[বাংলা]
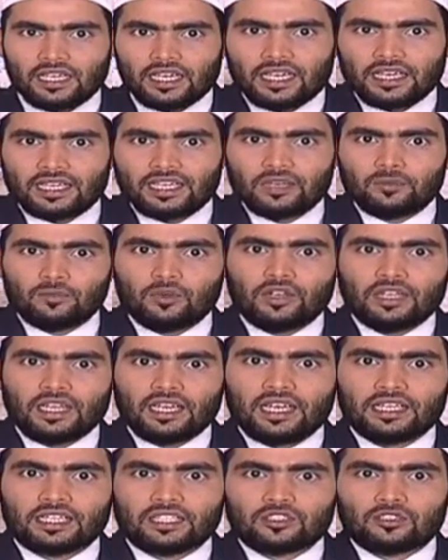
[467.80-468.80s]
এই একের
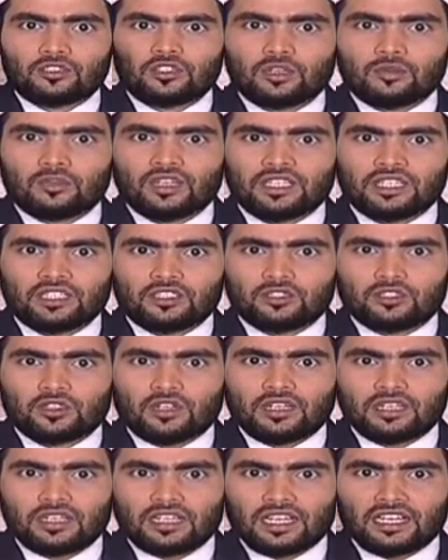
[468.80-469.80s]
পর এক স্তর বা
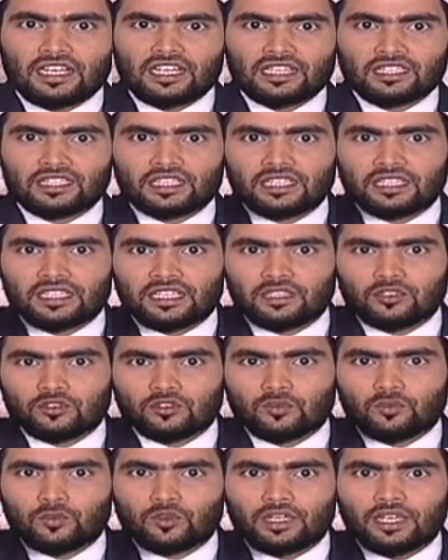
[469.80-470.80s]
স্তর ডানা
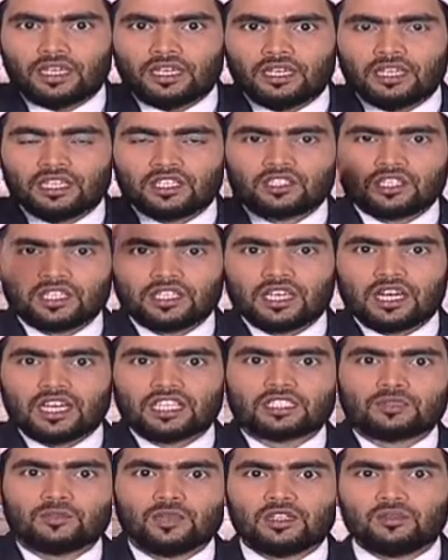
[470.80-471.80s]
তাদের উপরে
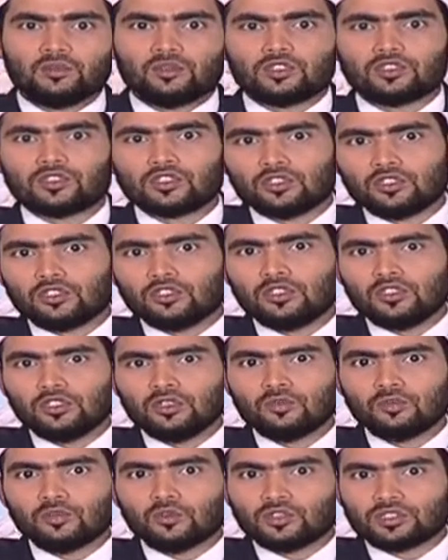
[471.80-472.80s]
সেই আসমান
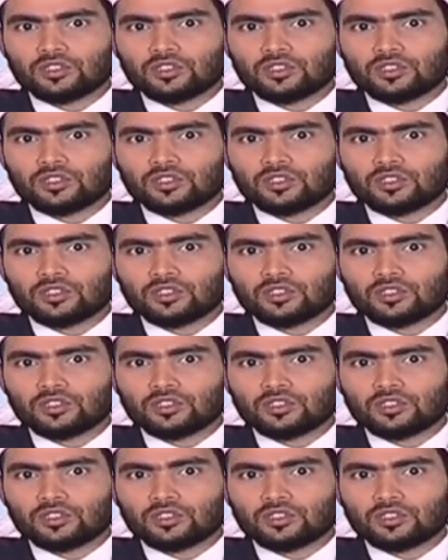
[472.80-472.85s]
পর্যন্ত